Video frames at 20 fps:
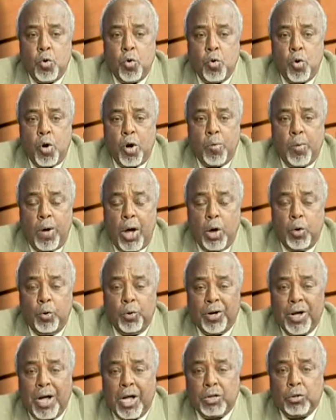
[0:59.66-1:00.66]

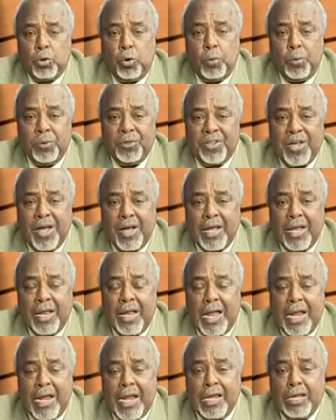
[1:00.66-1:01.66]
ومعوقات والمشاكل
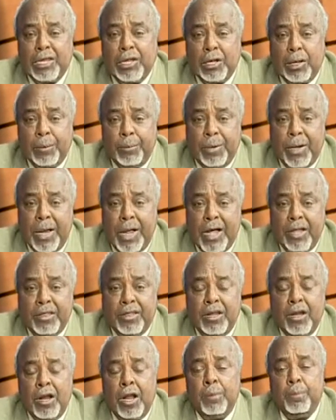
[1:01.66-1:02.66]
التي تنتج من
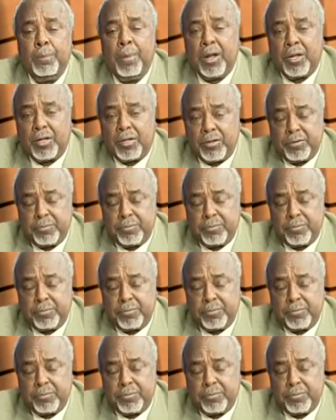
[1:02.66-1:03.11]
هذه الأنماط